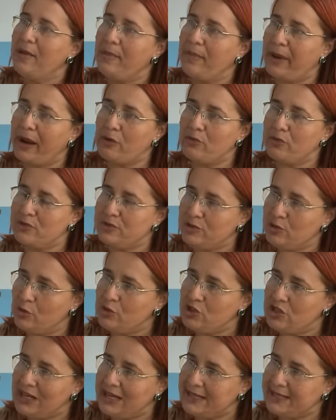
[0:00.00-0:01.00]
para
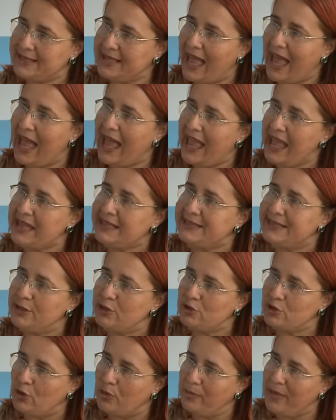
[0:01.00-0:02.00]
utilizar esse
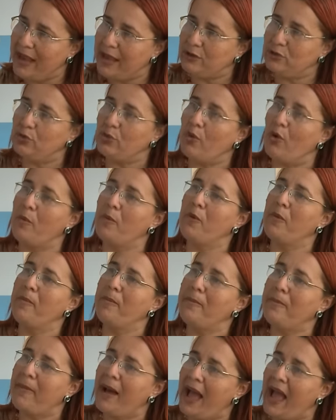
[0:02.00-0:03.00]
instrumento como
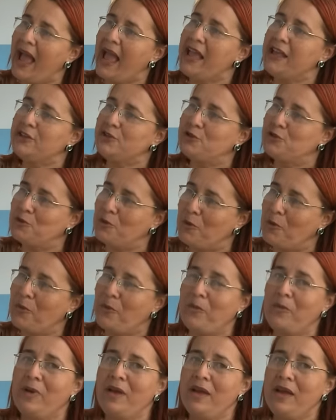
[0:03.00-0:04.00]
mais
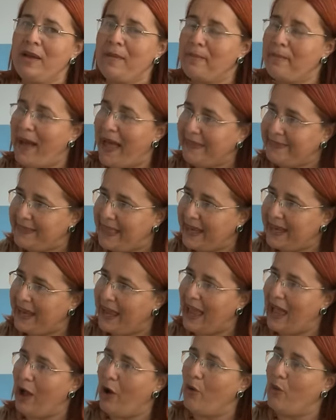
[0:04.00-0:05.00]
um
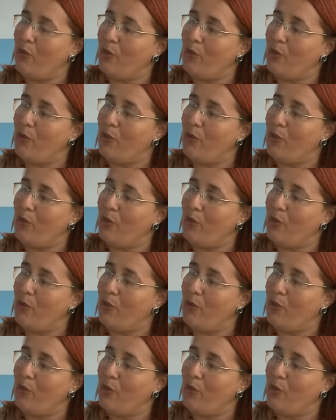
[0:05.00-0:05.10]
material,